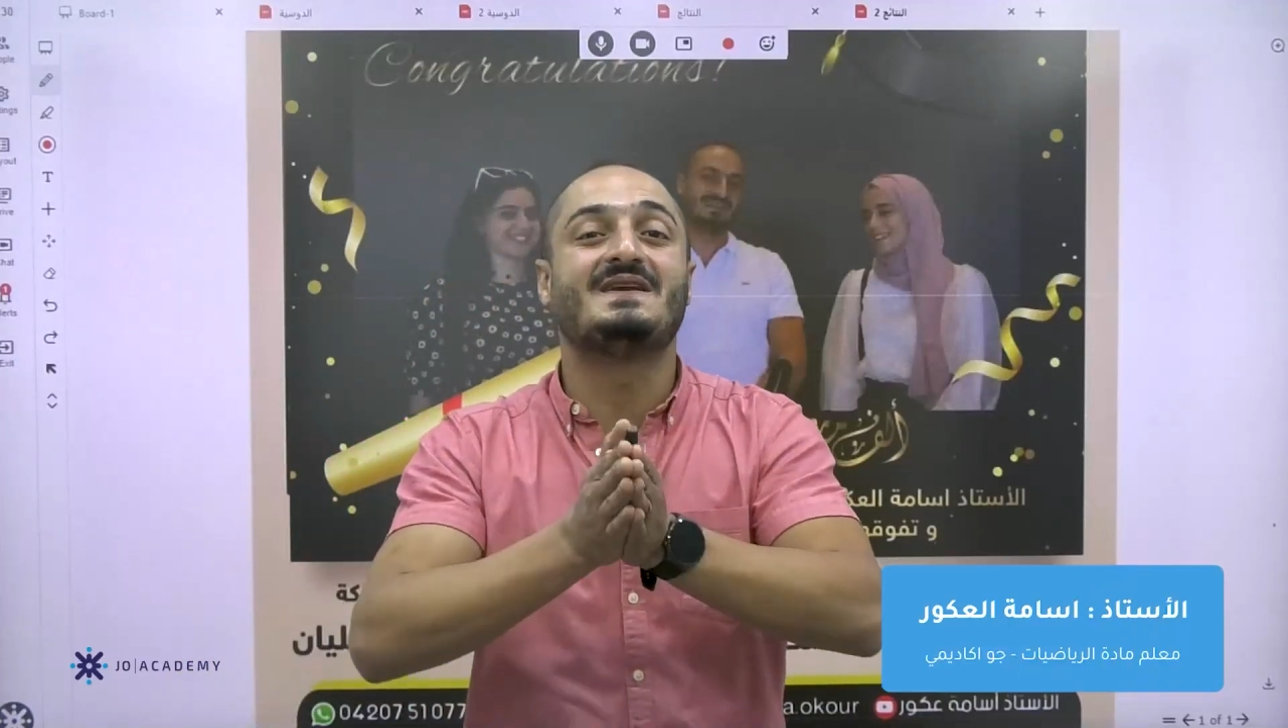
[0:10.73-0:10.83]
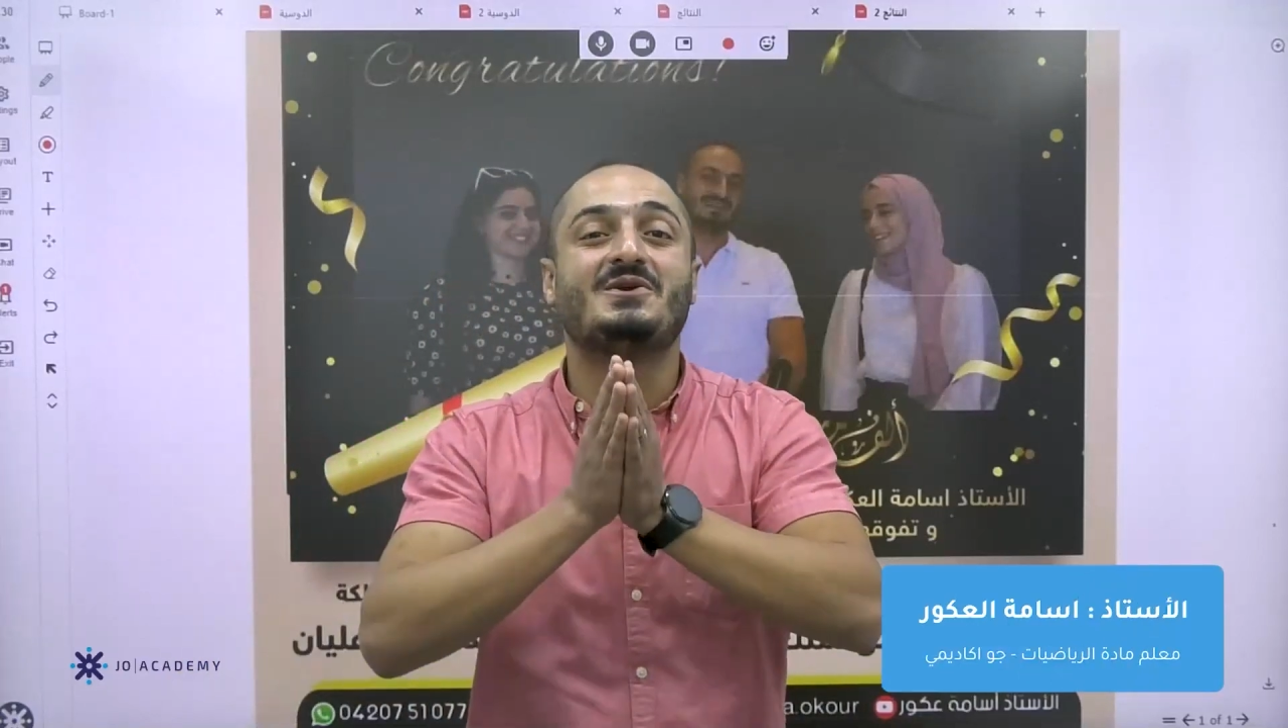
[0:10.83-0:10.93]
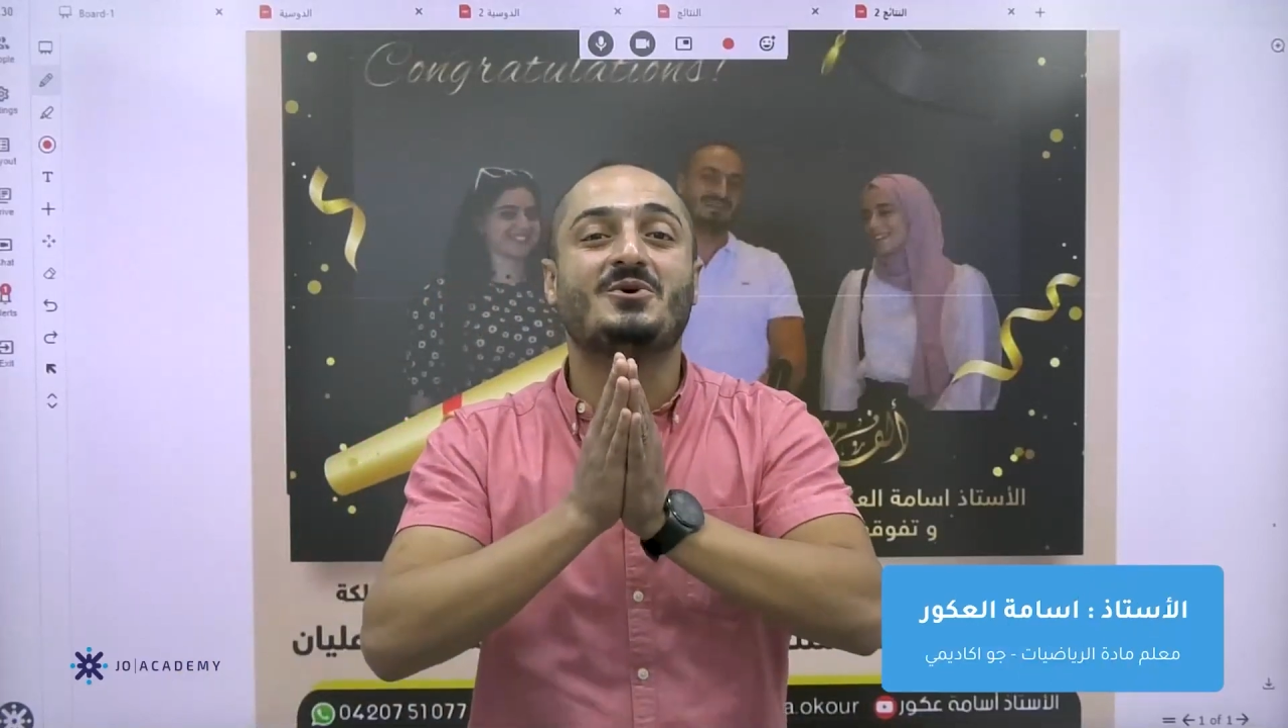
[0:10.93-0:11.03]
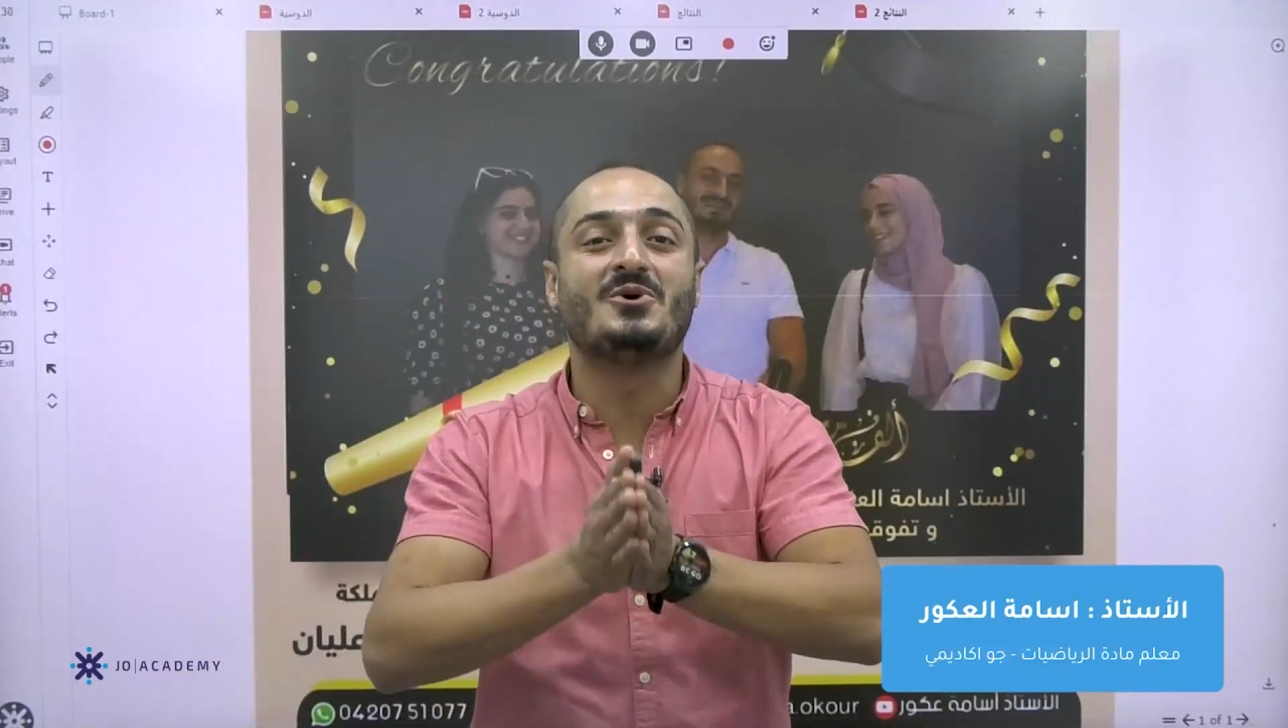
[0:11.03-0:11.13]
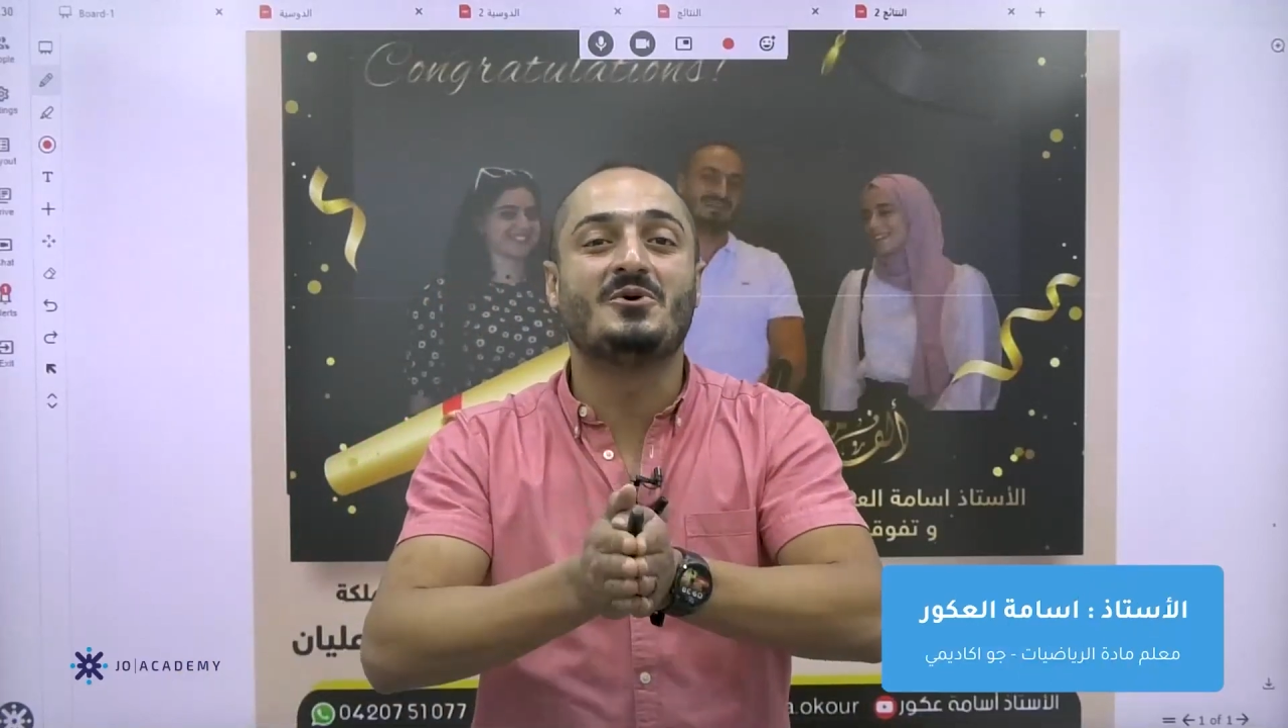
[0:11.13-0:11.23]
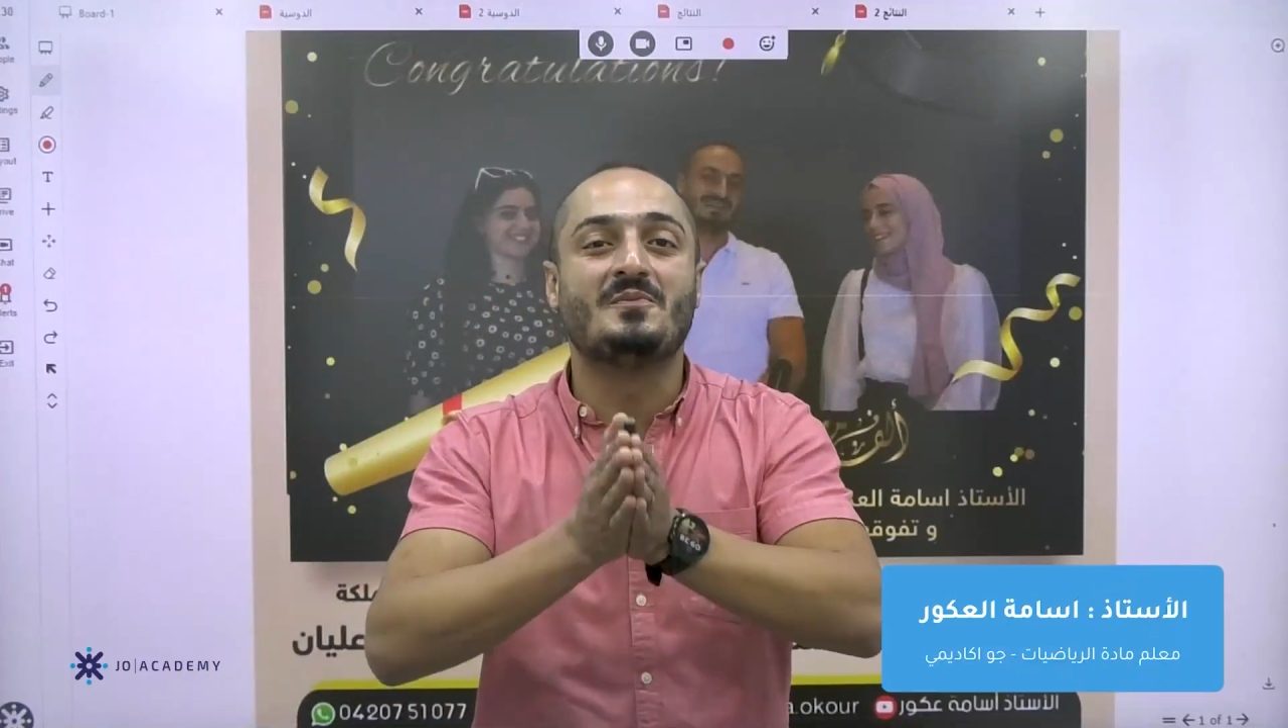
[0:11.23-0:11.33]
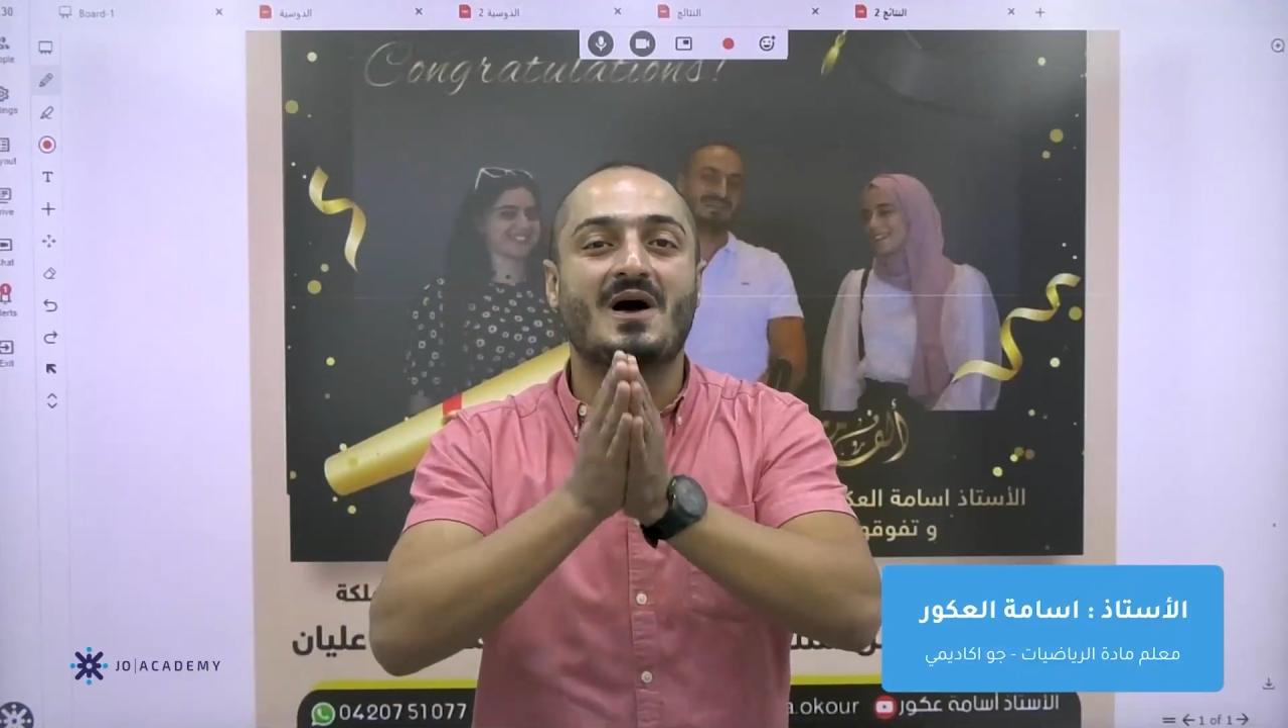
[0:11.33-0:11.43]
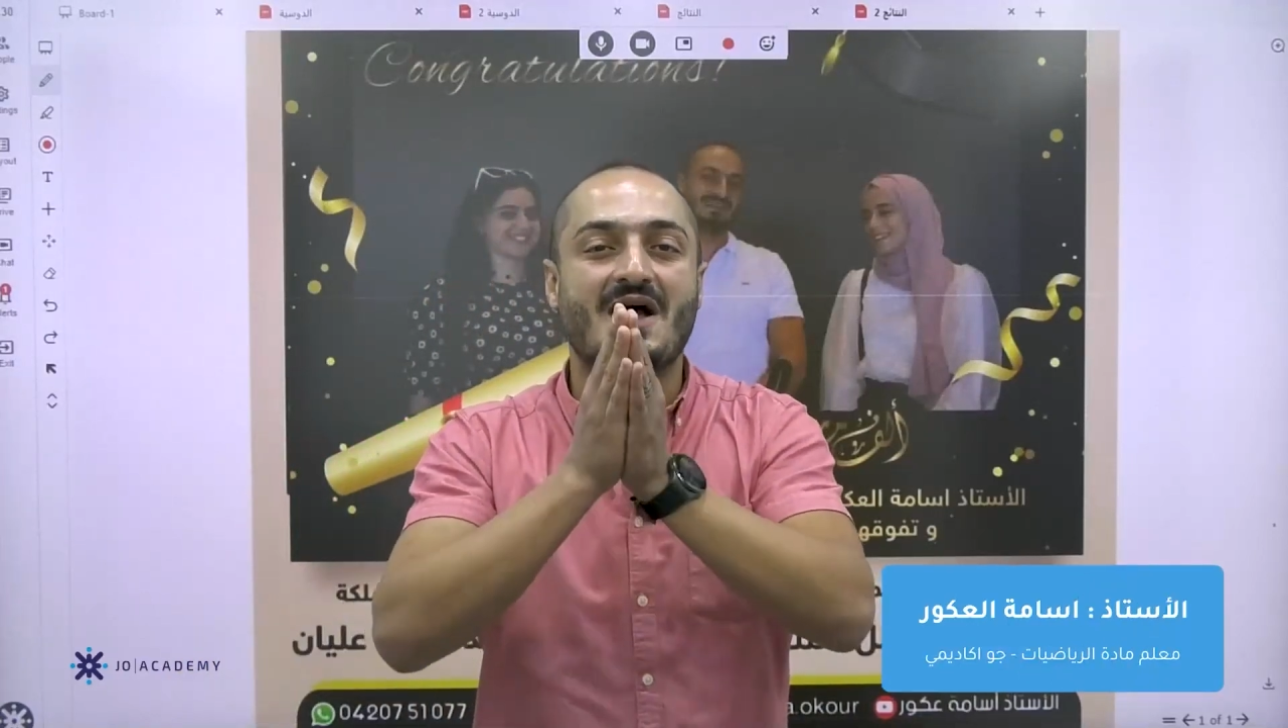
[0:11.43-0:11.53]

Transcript: اليوم